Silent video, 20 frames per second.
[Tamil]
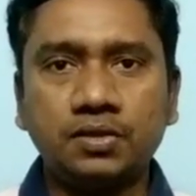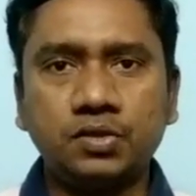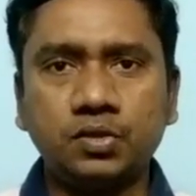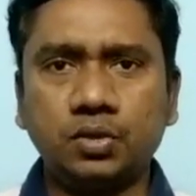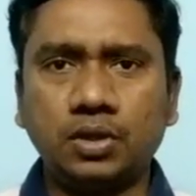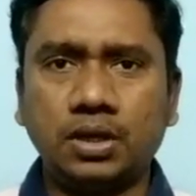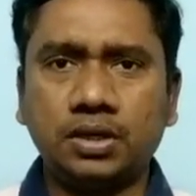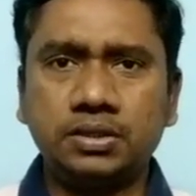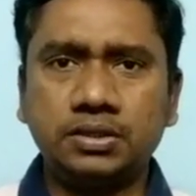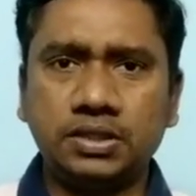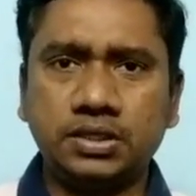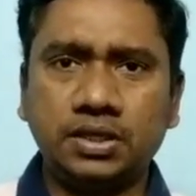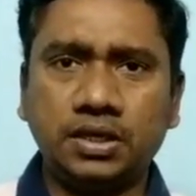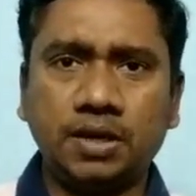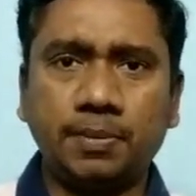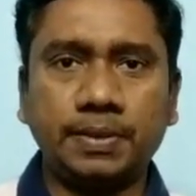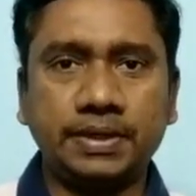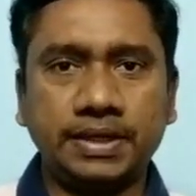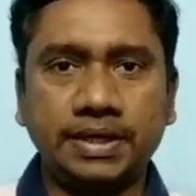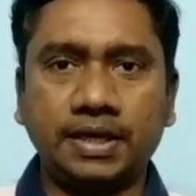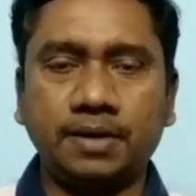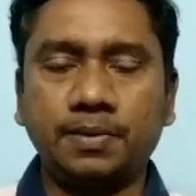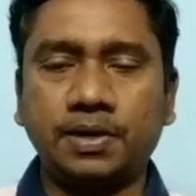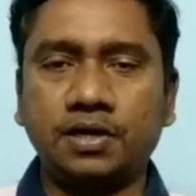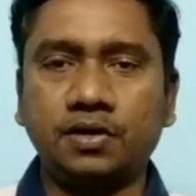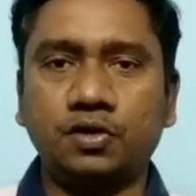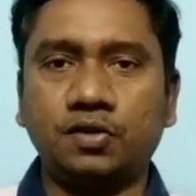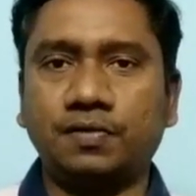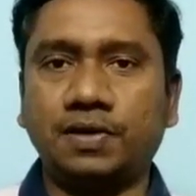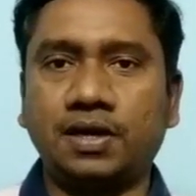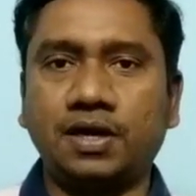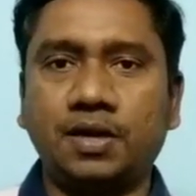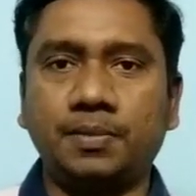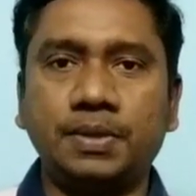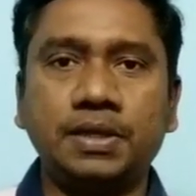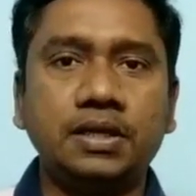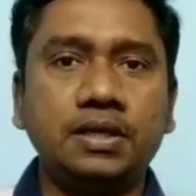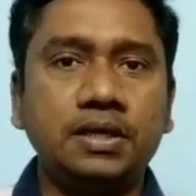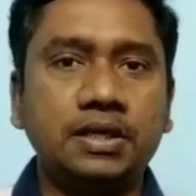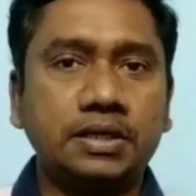ஸோ அடுத்ததான் நம்ம கேமராவுக்கு
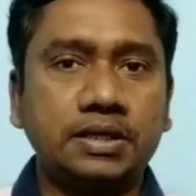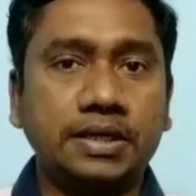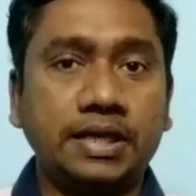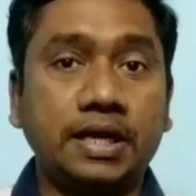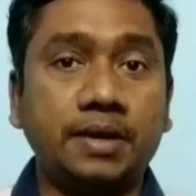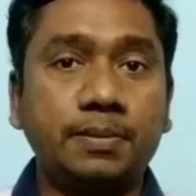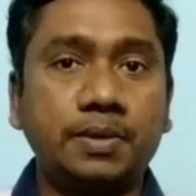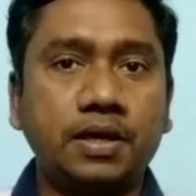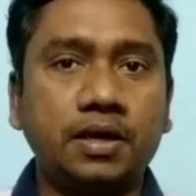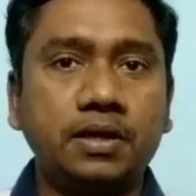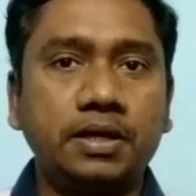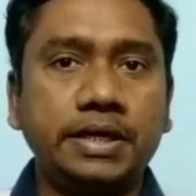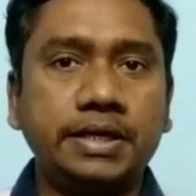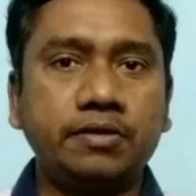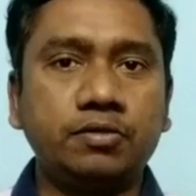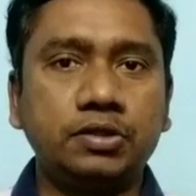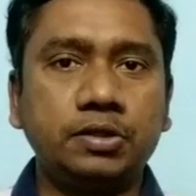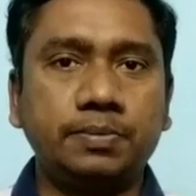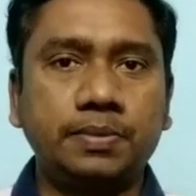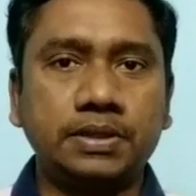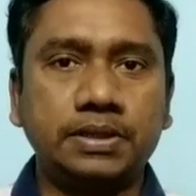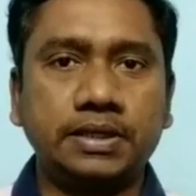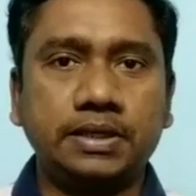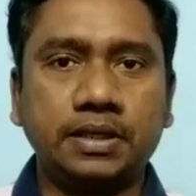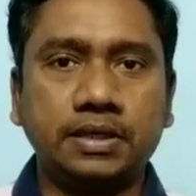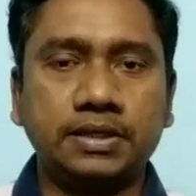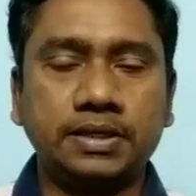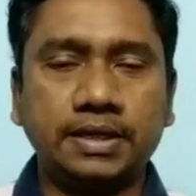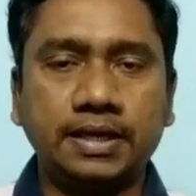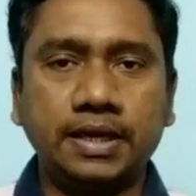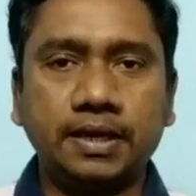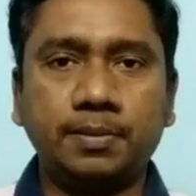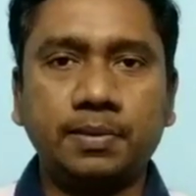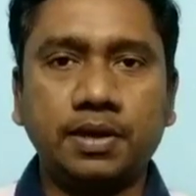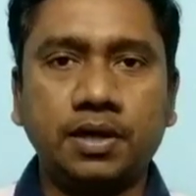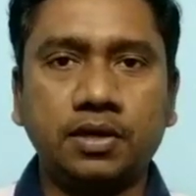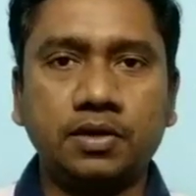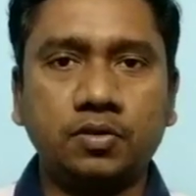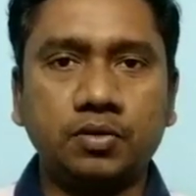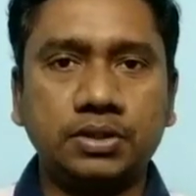வரலாம் கேமரா இன்றைக்கி வந்து பார்த்திங்கன்னா
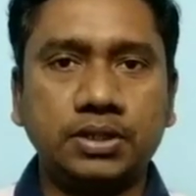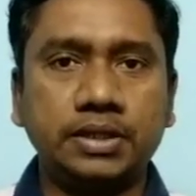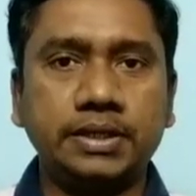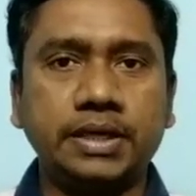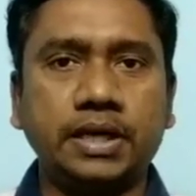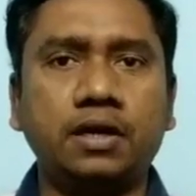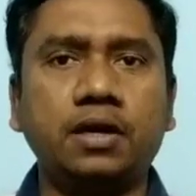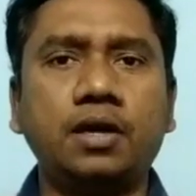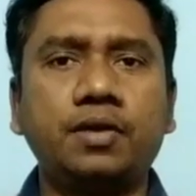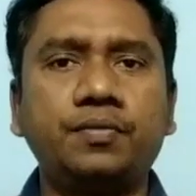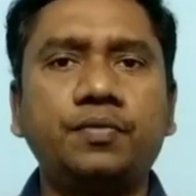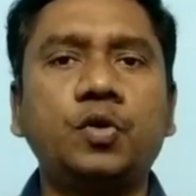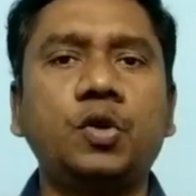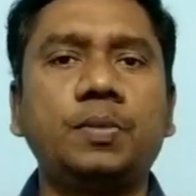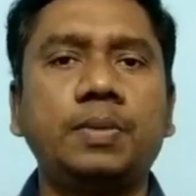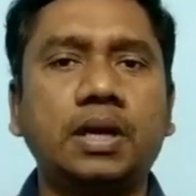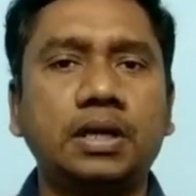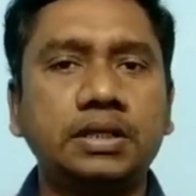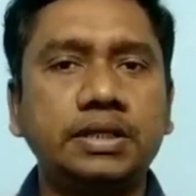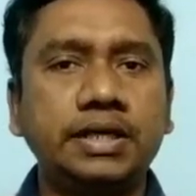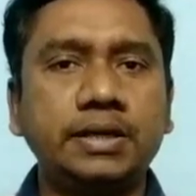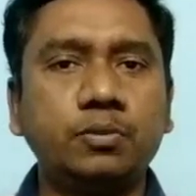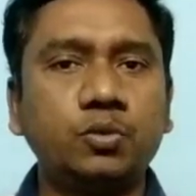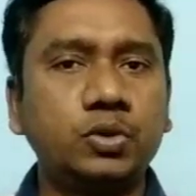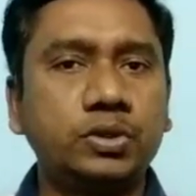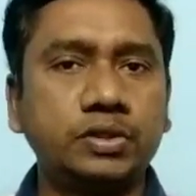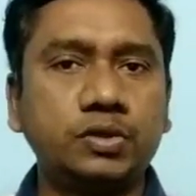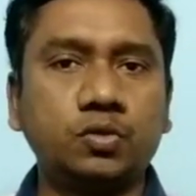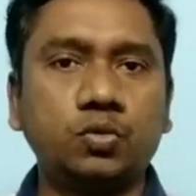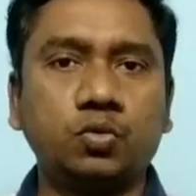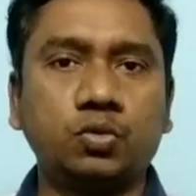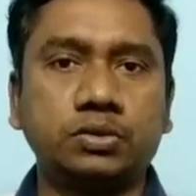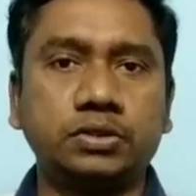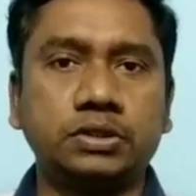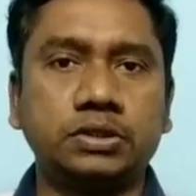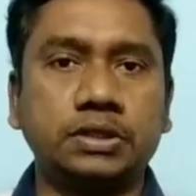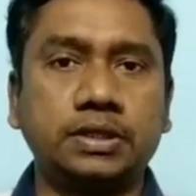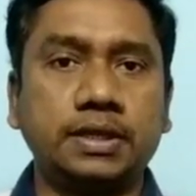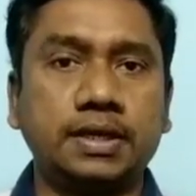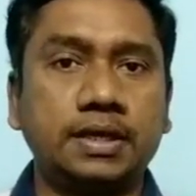கேமராவுக்கு தான் எல்லா ஃபோனுமே அதிக முக்கியத்துவம்
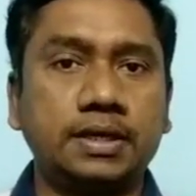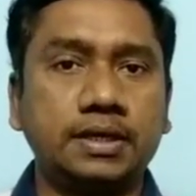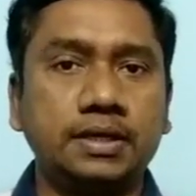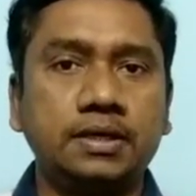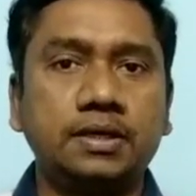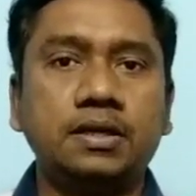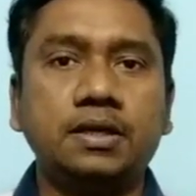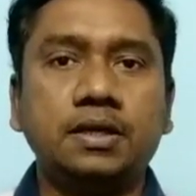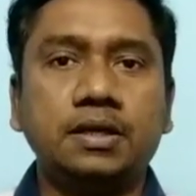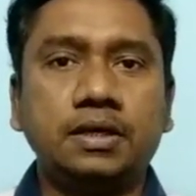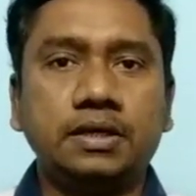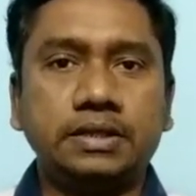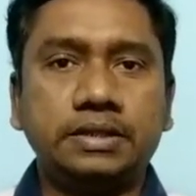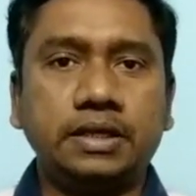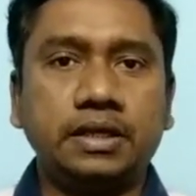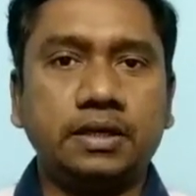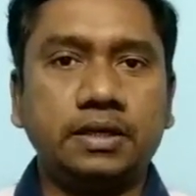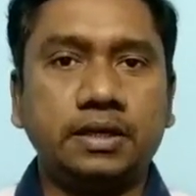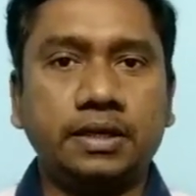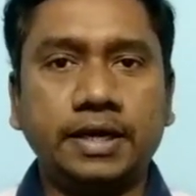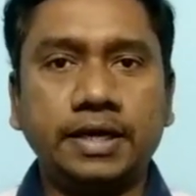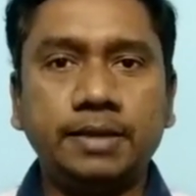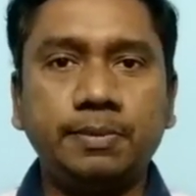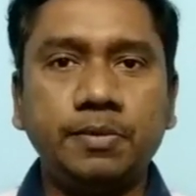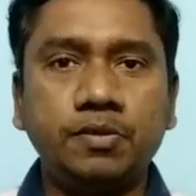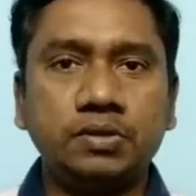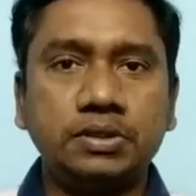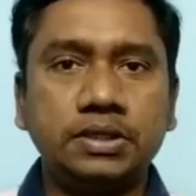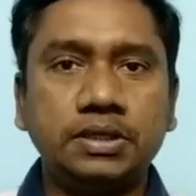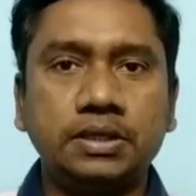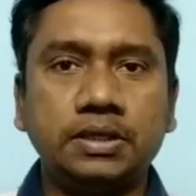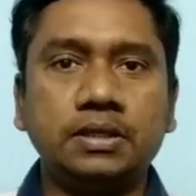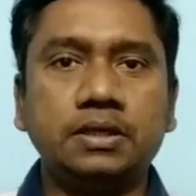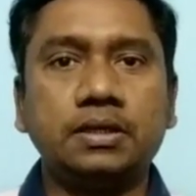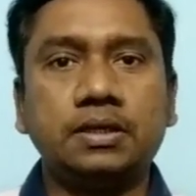கொடுத்துட்ருக்குறாங்க இதில் ரெட்மி வந்து